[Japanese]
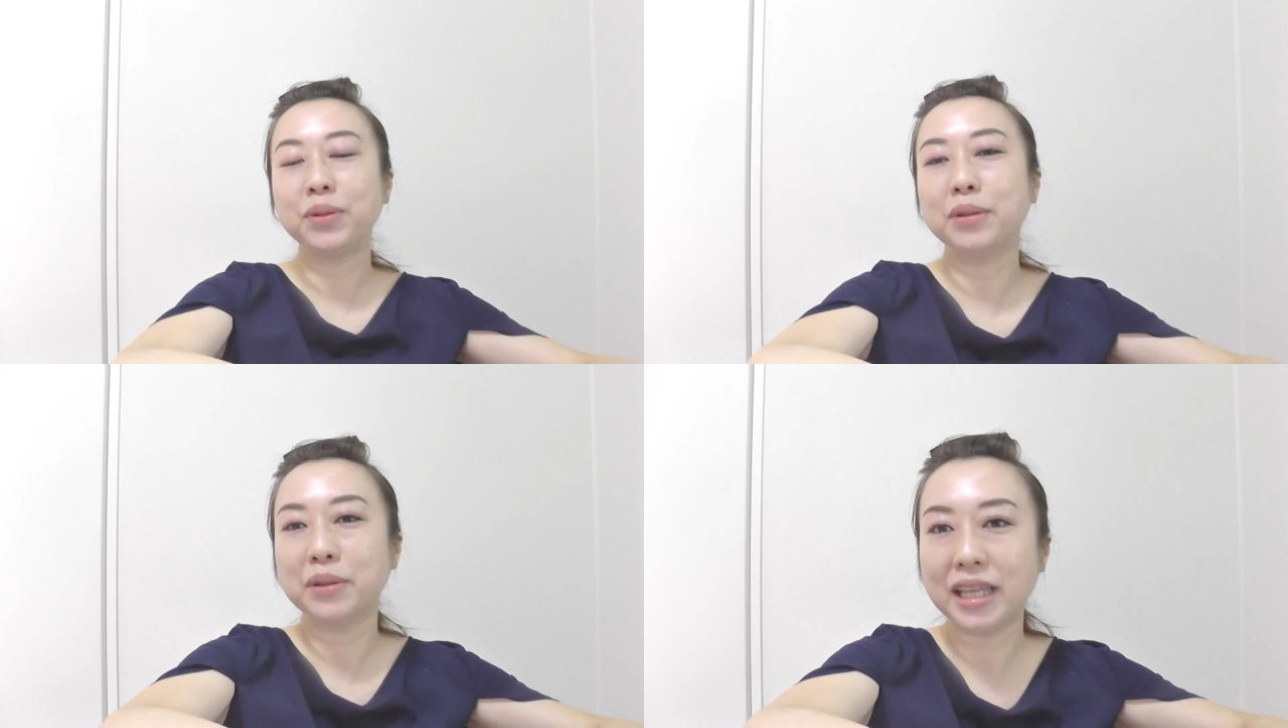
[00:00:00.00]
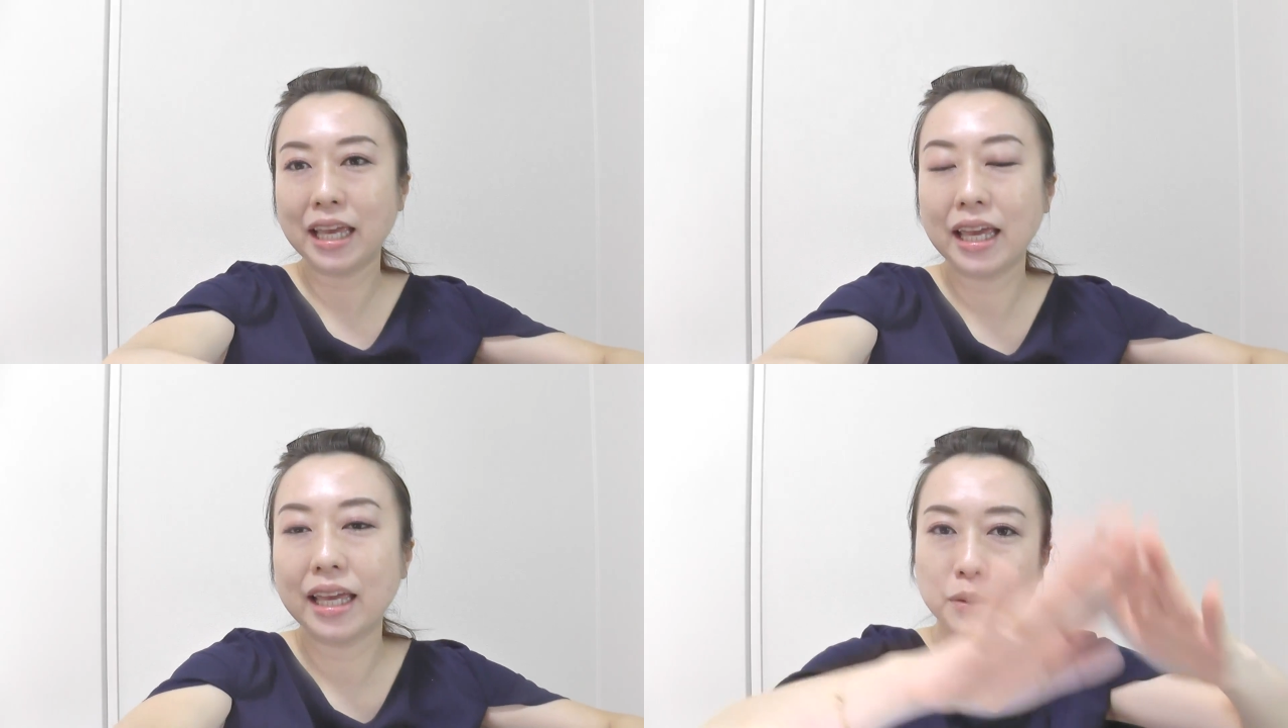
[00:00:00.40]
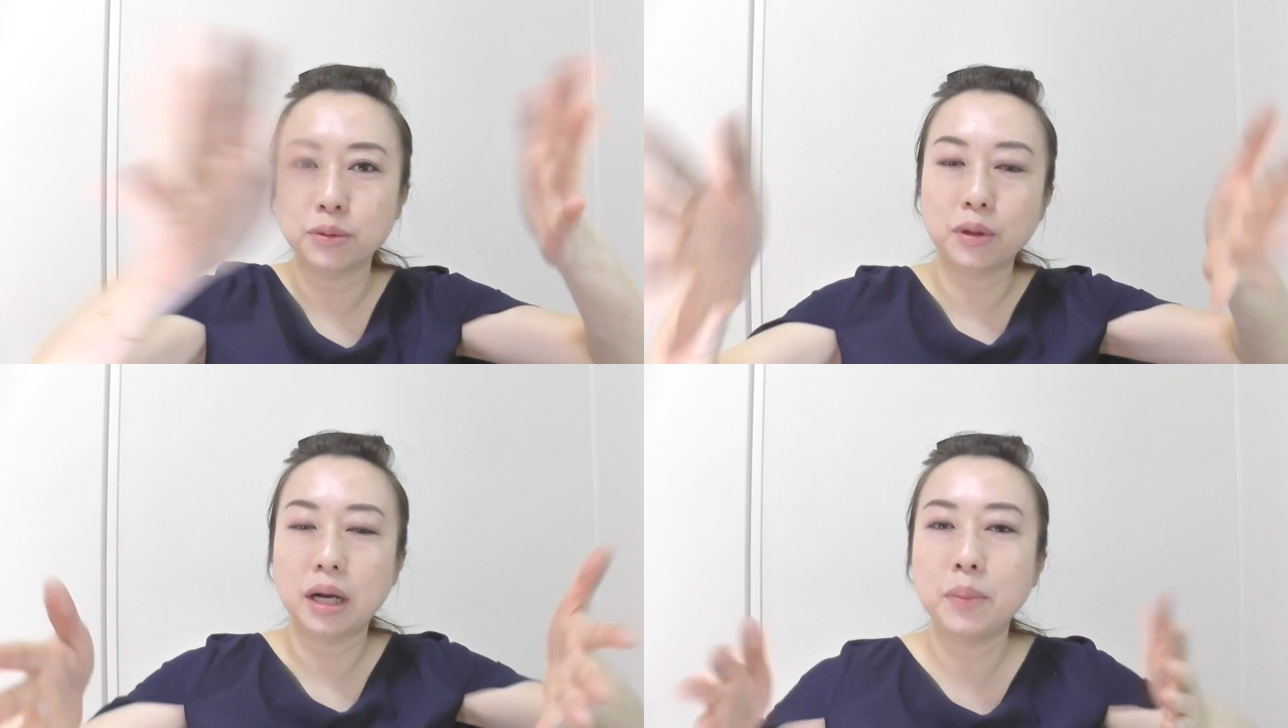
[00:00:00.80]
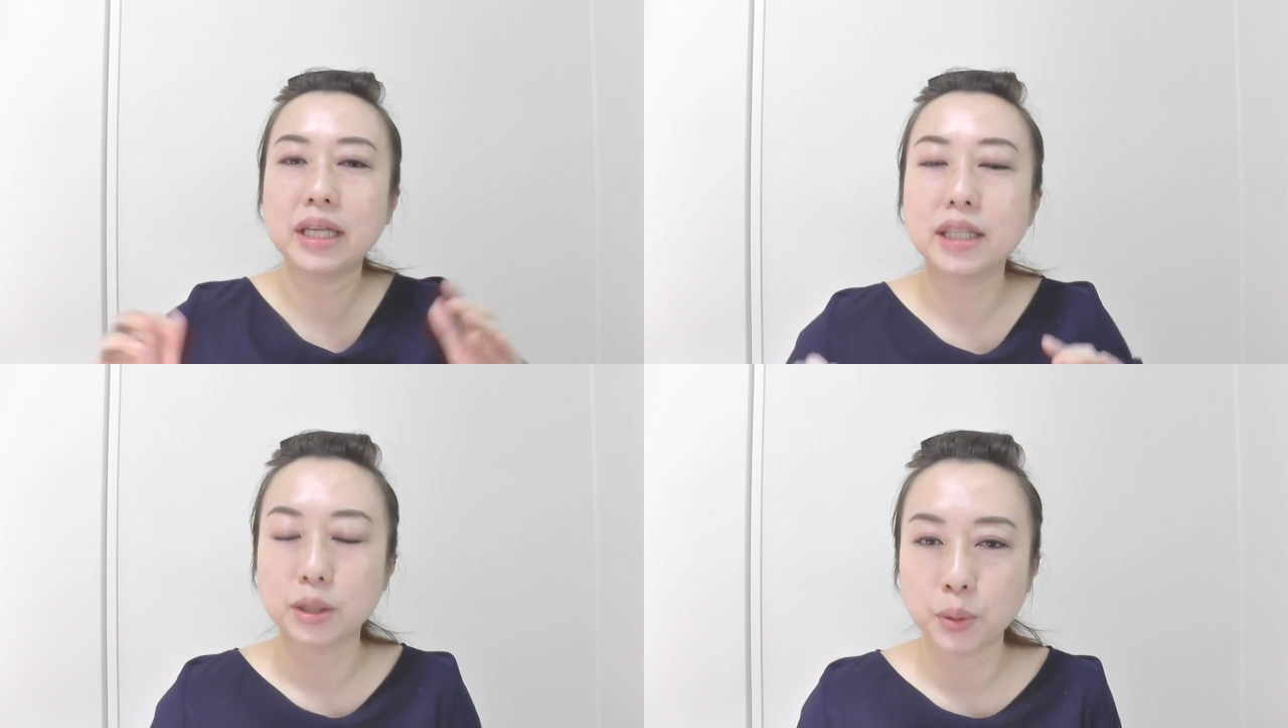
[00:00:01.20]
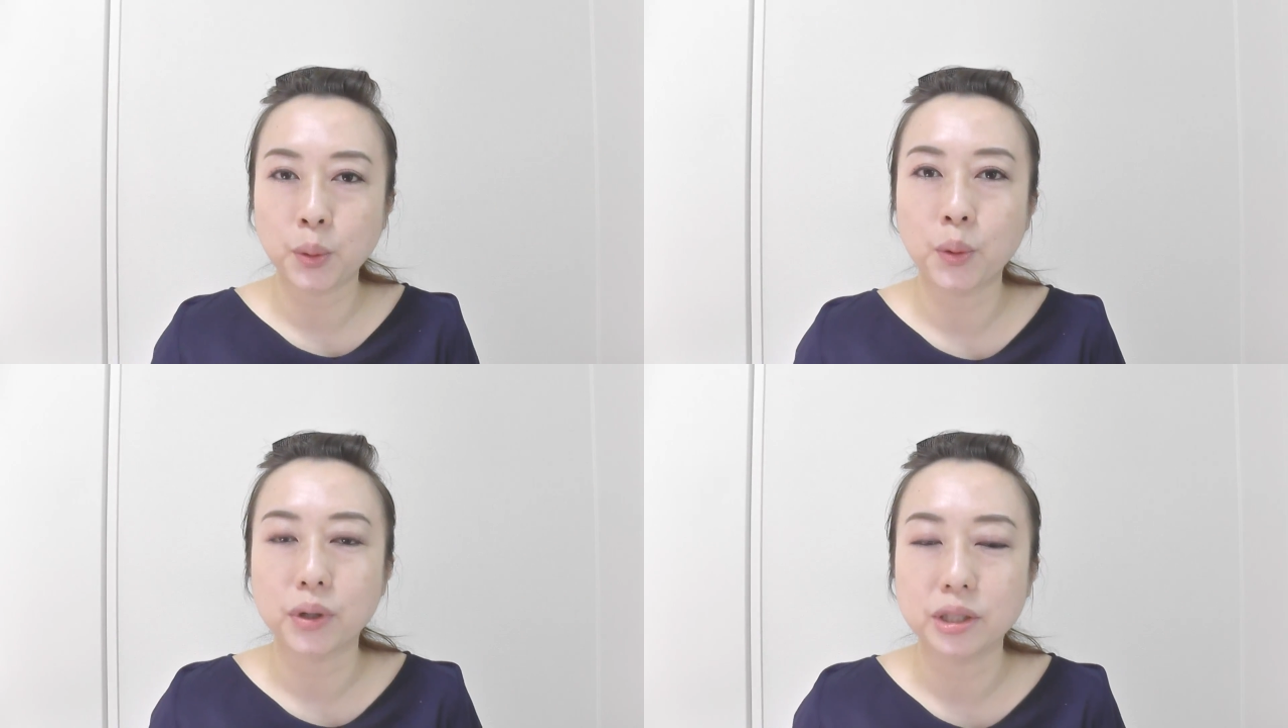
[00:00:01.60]
ほんとねこの画面だ
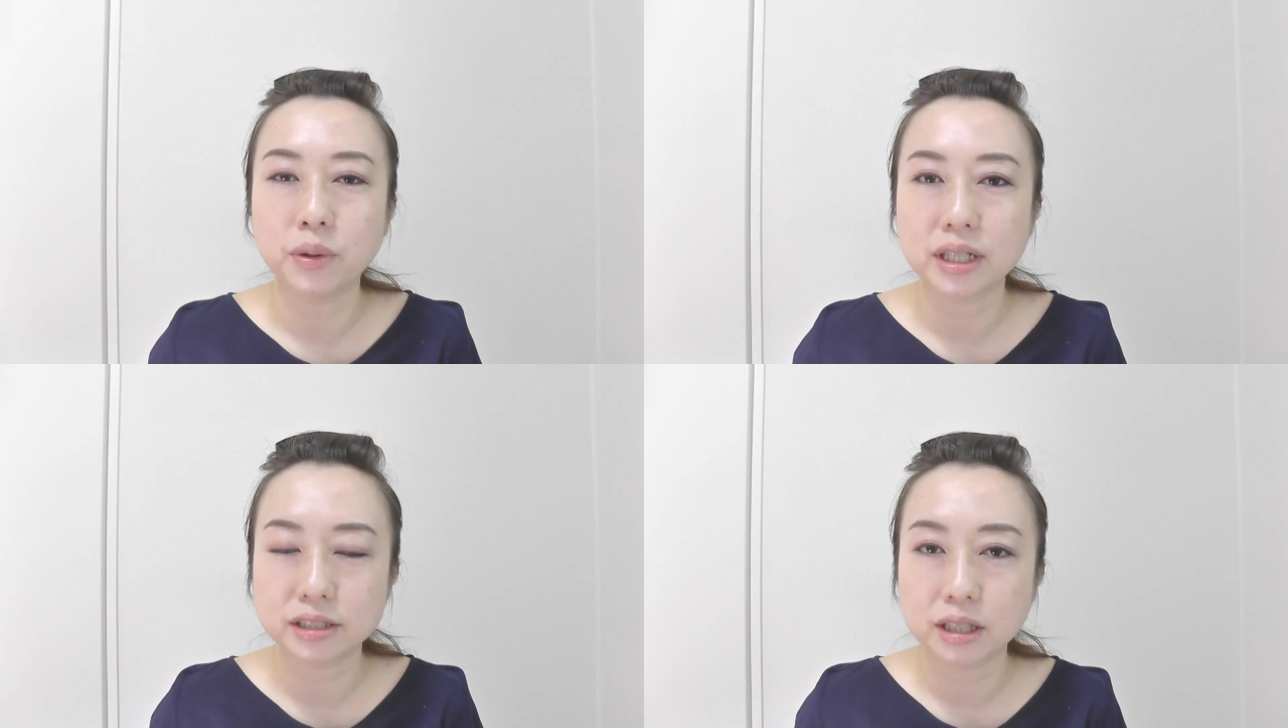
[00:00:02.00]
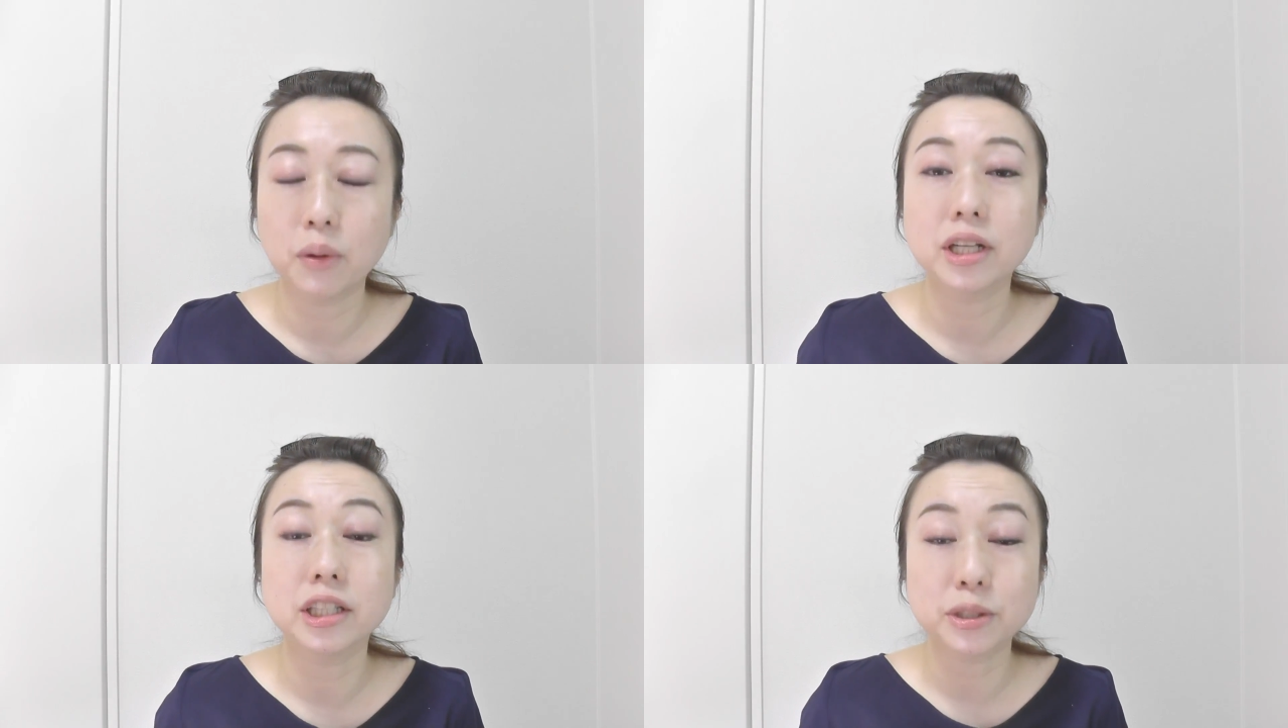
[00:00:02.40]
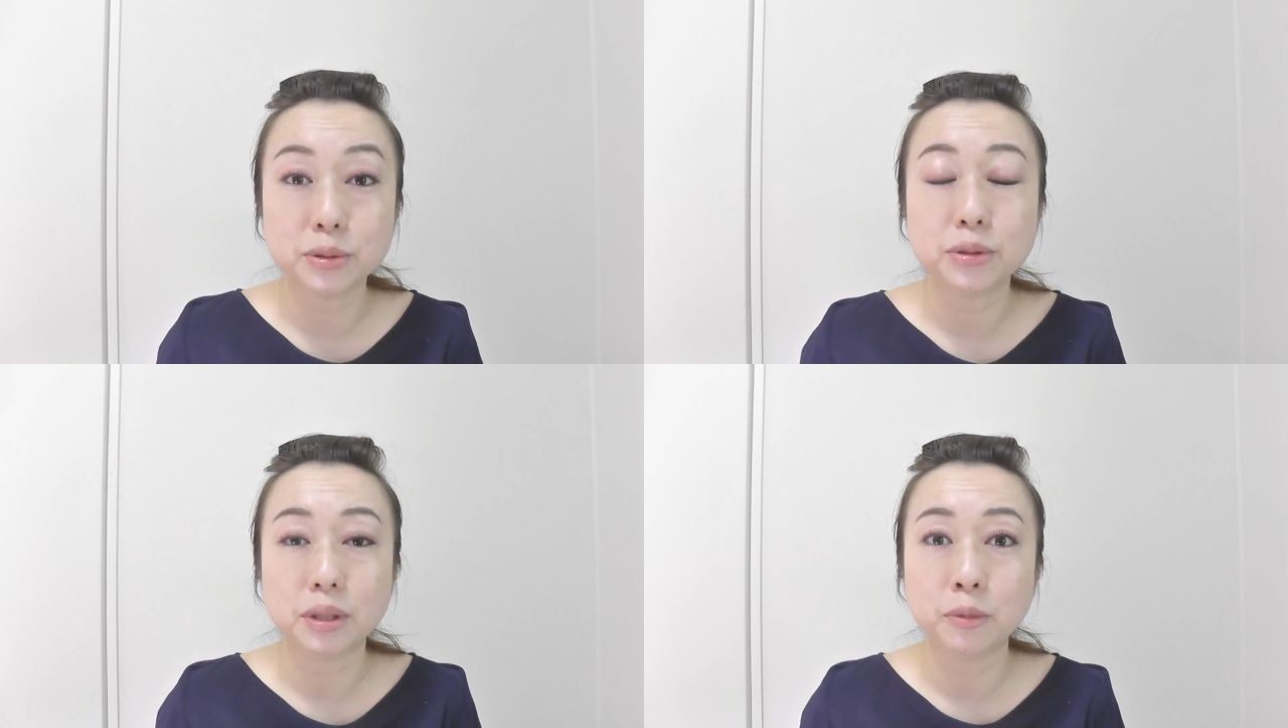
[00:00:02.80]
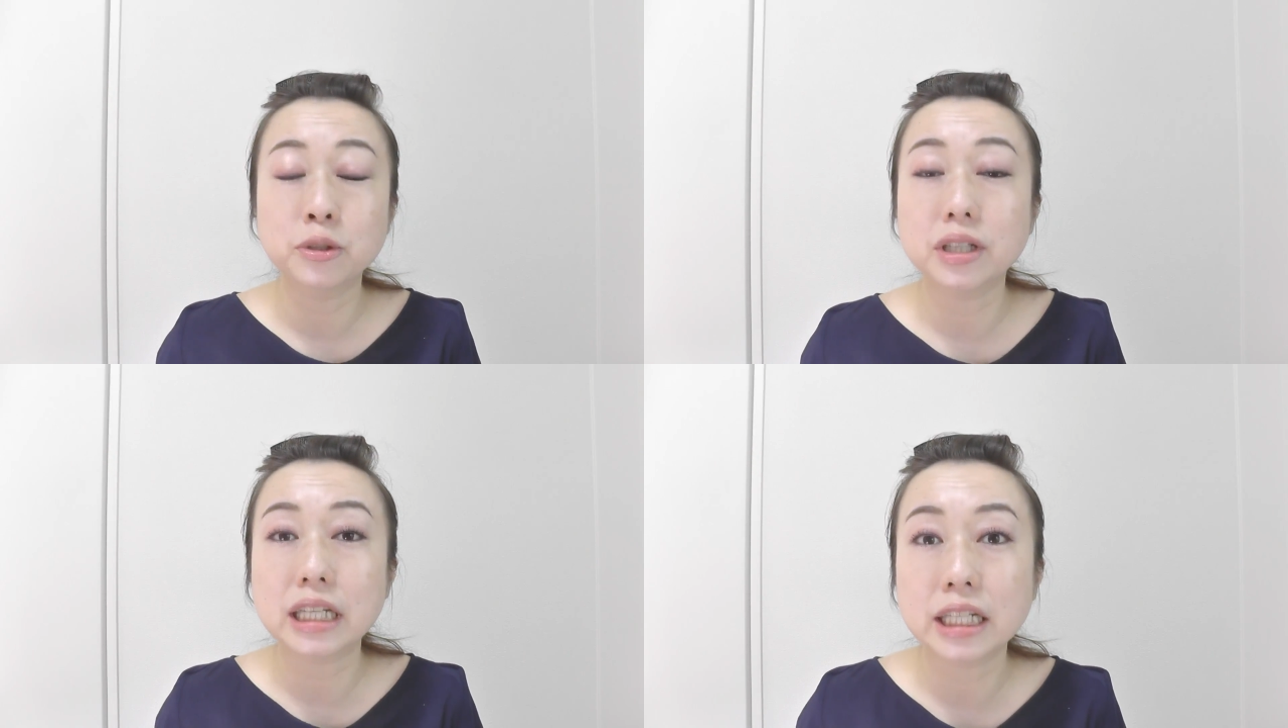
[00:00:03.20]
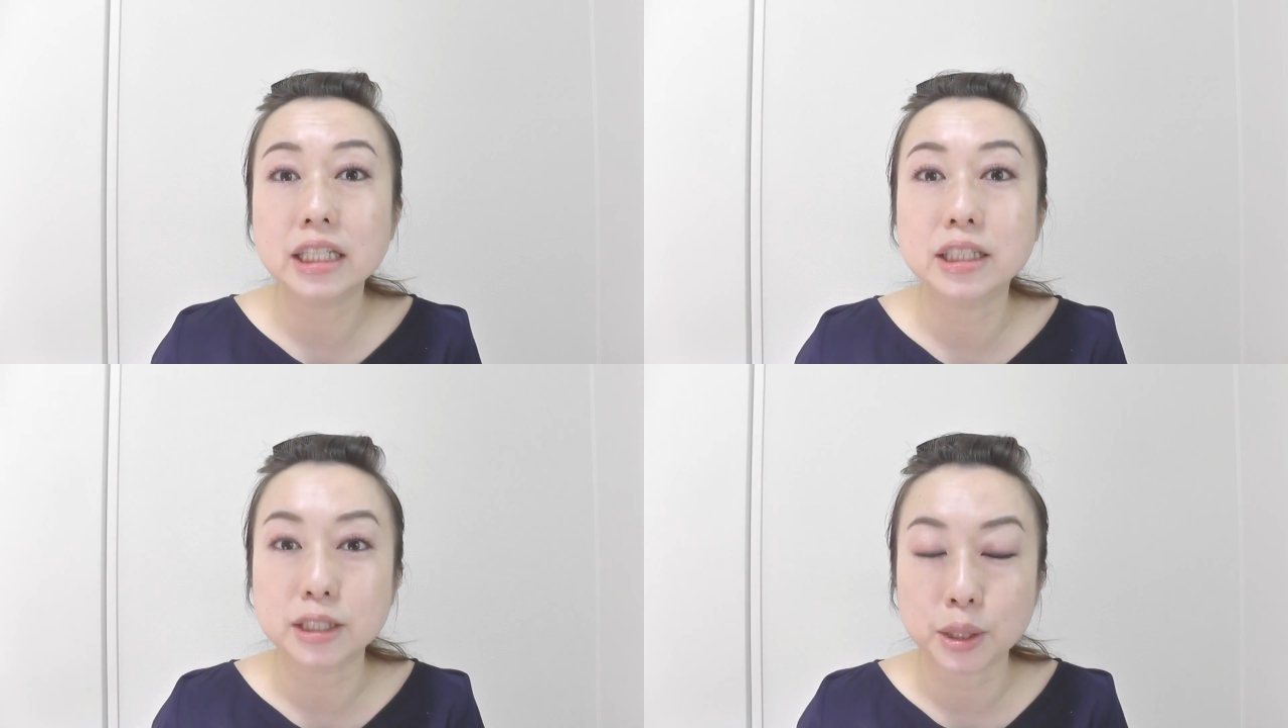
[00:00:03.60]
と色が伝わりにくくて申し訳な
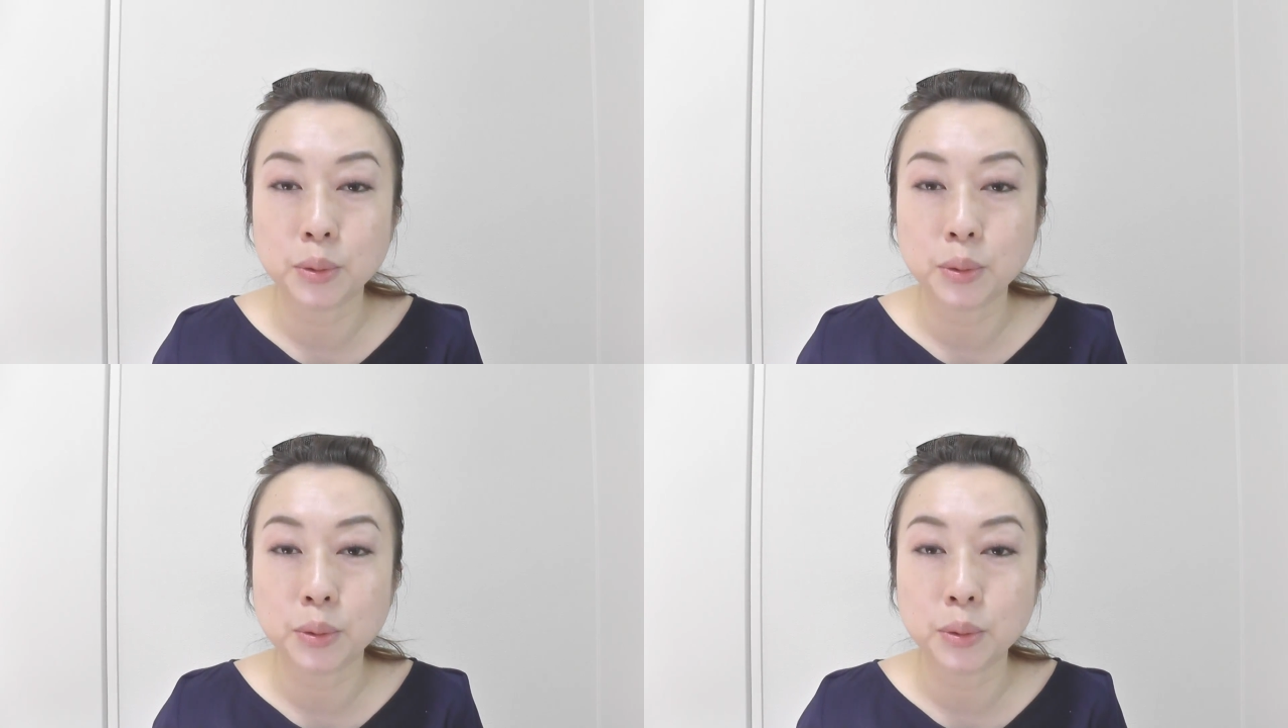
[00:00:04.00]
いんですけ